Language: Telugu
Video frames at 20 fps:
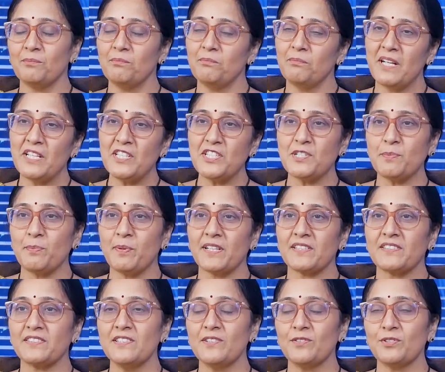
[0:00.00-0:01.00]
మంచి
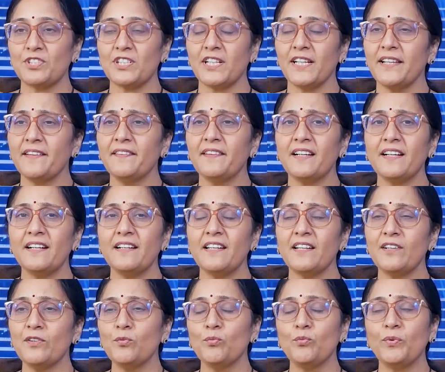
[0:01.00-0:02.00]
ప్రశ్న ఉష ఎందుకంటే
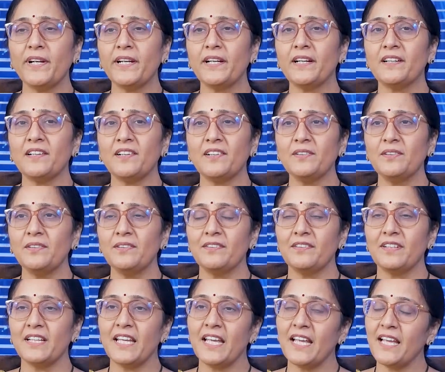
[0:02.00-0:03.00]
నువ్వన్నట్టు
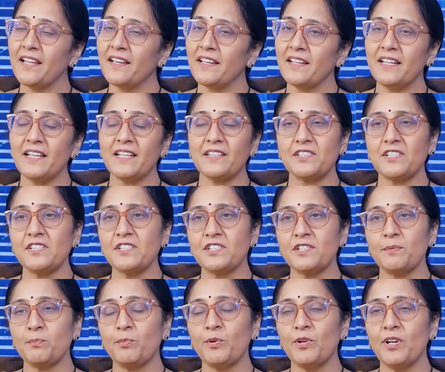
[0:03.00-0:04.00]
ఏ
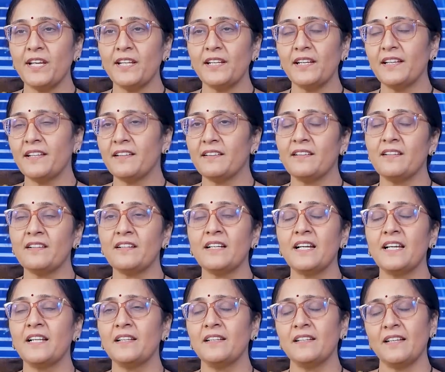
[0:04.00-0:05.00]
రిలేషన్షిప్లో అయినా ఇద్దరు
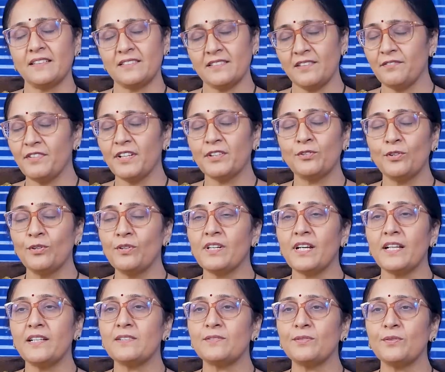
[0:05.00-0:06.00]
కానీ అసలు వ్యక్తులు
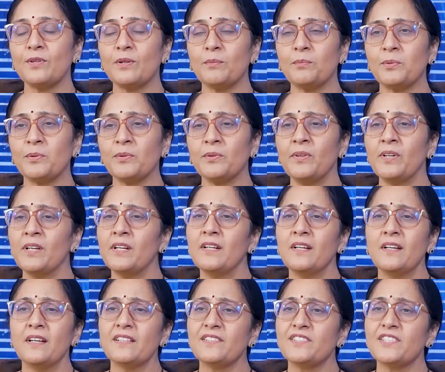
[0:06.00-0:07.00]
కలిసి ఉన్నప్పుడు
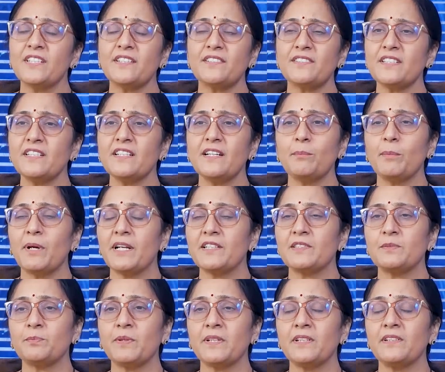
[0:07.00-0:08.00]
చిన్న చిన్న
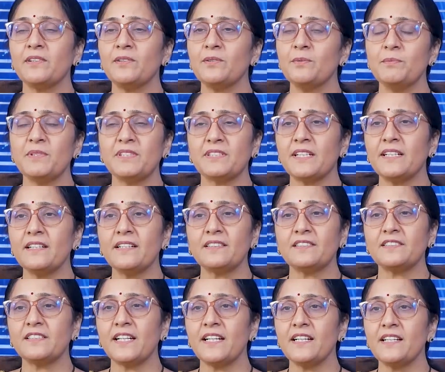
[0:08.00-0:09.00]
మనస్పర్ధలు
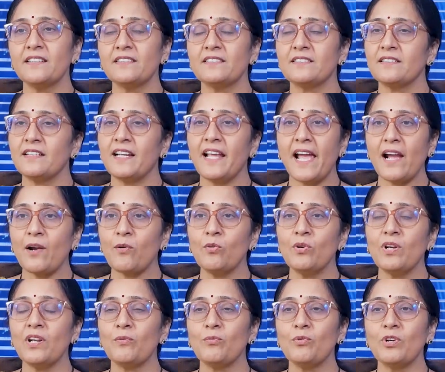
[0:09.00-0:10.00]
మిస్అండర్స్టాండింగ్స్
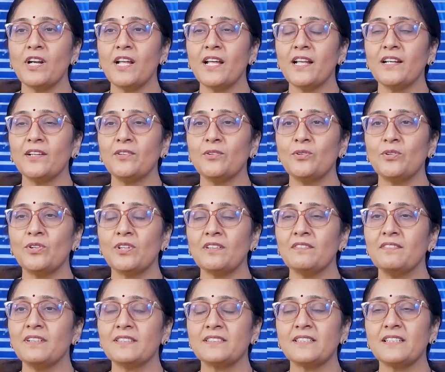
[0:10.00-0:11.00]
లేకుండా
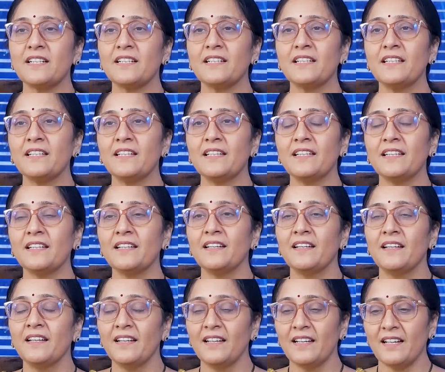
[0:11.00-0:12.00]
ఉండాలనుకోవటం అసలు అది
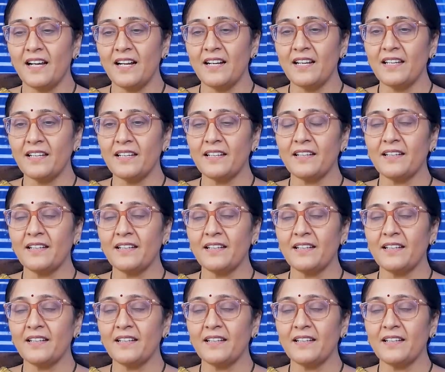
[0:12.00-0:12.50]
అంటే